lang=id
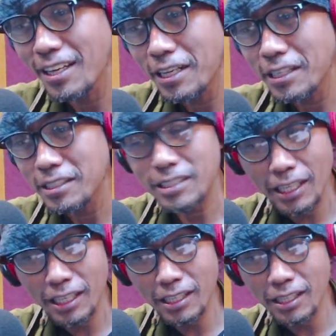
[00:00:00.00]

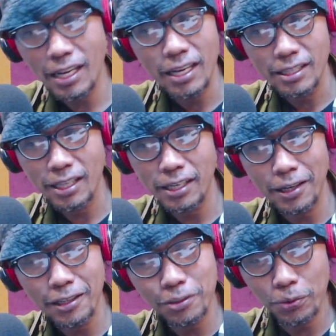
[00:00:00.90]
Senin
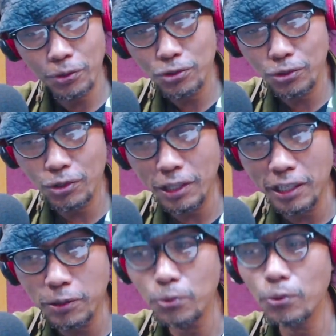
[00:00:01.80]
tanggal 10 Juni
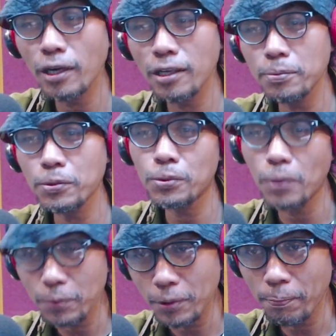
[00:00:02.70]
2024
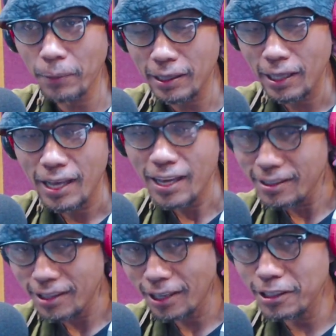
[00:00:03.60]

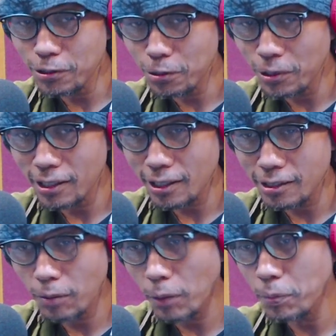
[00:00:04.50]
Tadi sudah kita
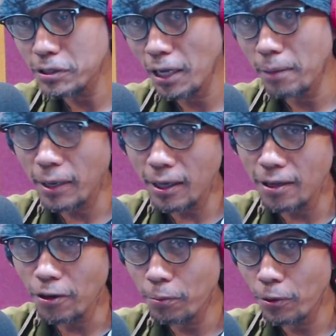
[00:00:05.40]
simak
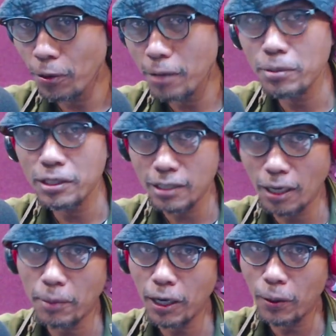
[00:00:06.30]
bersama obrolan
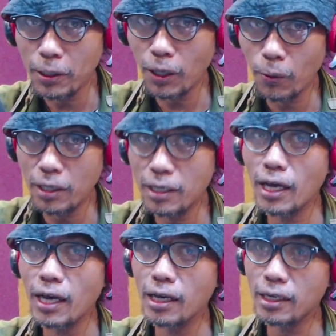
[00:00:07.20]
bersama kawan-kawan
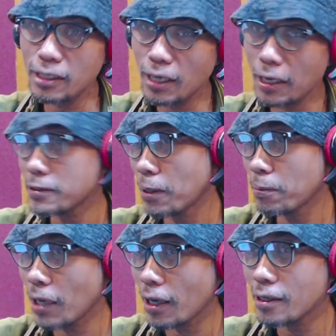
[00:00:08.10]
dari
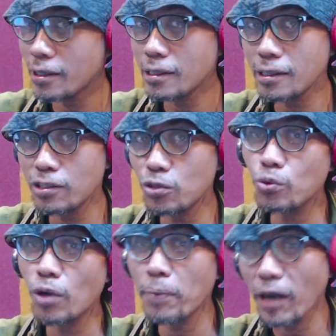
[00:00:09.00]
SMK Negeri
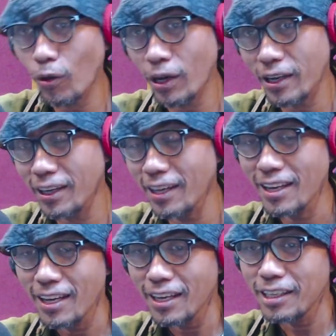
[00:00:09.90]
2 Pekalongan ya
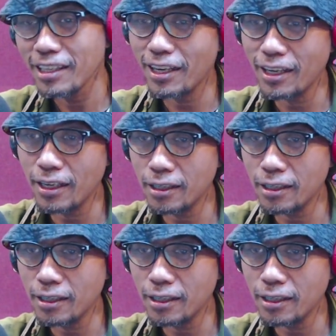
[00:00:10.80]
yang